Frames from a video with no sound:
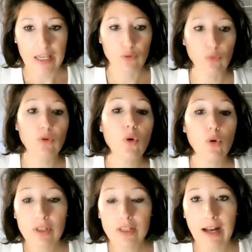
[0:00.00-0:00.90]
Et donc,
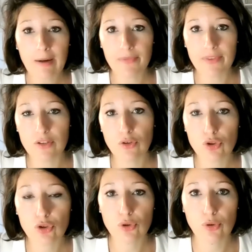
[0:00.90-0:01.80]
au-delà des
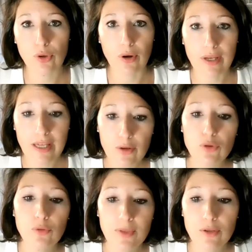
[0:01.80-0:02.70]
enjeux euh,
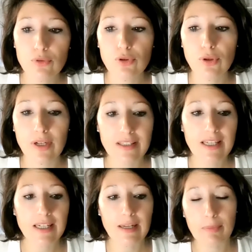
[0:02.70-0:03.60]
économiques ou
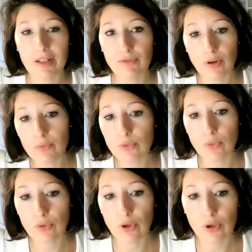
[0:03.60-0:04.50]
juridiques, les plateformes sont
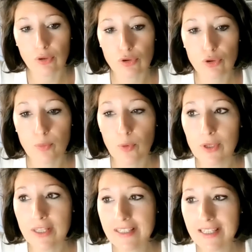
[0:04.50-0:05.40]
au cœur d'enjeux
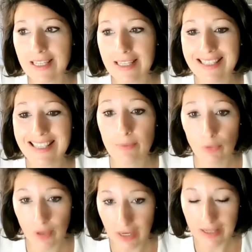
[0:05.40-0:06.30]
politiques et
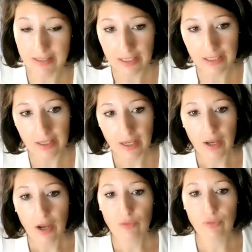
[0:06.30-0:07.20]
démocratiques
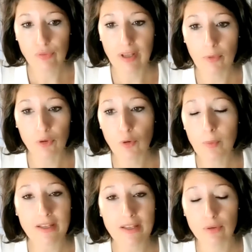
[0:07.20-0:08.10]
fondamentaux
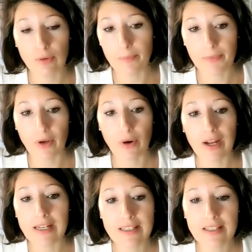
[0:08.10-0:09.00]
parce que en
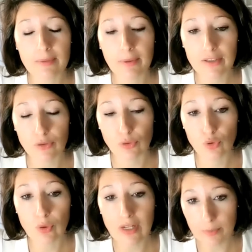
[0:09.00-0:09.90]
réalité, c'est presque
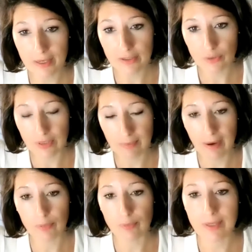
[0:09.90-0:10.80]
tout l'espace de
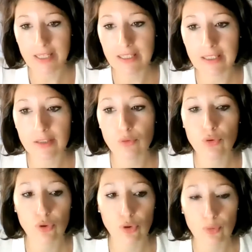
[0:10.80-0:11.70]
débat public qui est
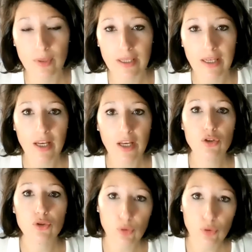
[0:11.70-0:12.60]
aujourd'hui
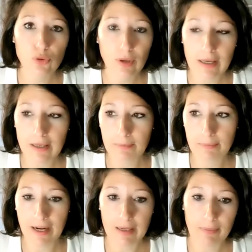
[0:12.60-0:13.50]
structuré
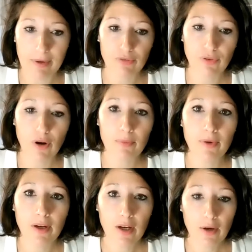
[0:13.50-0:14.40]
par les
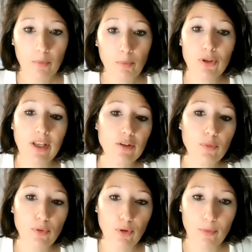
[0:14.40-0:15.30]
plateformes, peut-être
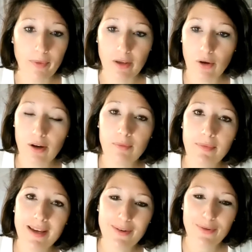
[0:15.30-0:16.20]
pour le meilleur,
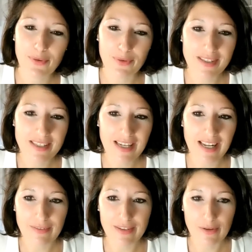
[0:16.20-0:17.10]
mais aussi à
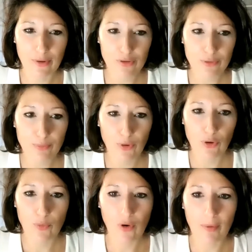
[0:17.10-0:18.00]
l'évidence pour
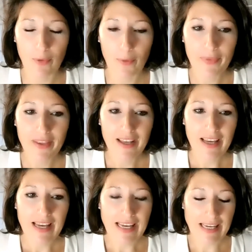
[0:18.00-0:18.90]
le moins bon.
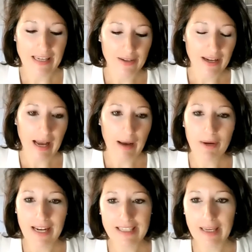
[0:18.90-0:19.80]
Et
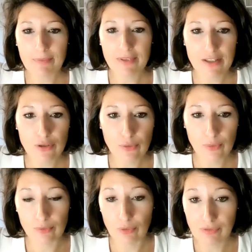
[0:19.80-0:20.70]
après la
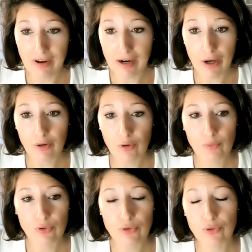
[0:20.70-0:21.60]
captation de valeur, on
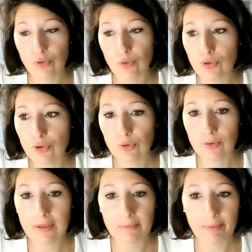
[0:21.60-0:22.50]
mesure
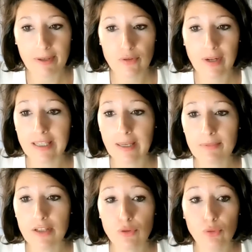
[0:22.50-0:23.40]
aujourd'hui presque la
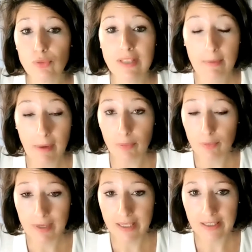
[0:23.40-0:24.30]
captation du débat
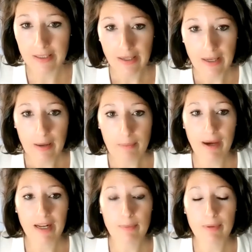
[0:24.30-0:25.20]
public
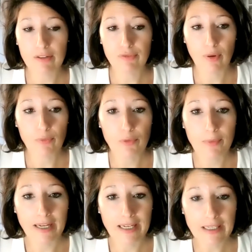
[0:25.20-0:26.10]
par les plateformes
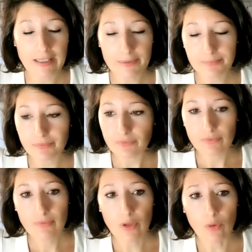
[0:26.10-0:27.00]
numériques,
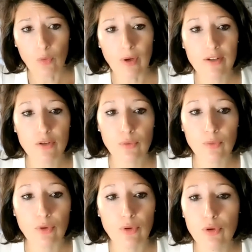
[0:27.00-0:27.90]
où elles
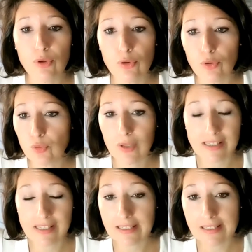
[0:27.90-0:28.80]
sont le lieu de tous
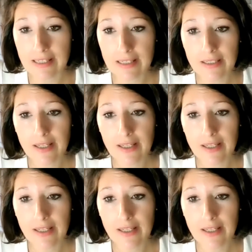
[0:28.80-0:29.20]
les excès,